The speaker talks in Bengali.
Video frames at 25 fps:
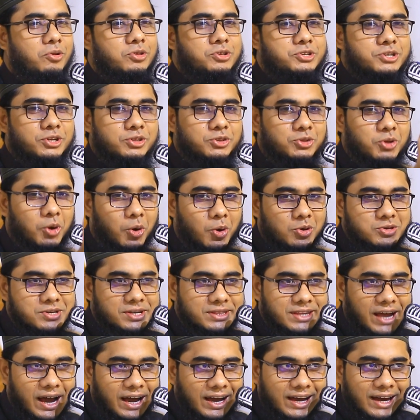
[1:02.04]
বলছেন
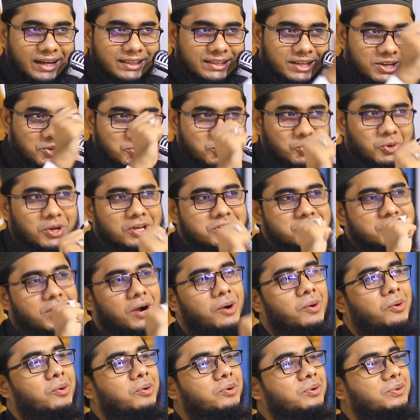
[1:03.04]
দরজা ধাক্কা দিয়ে ঢুকে
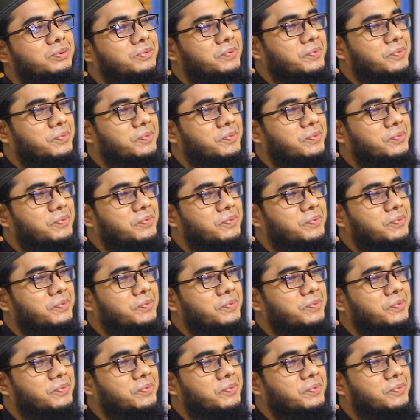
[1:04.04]
যাও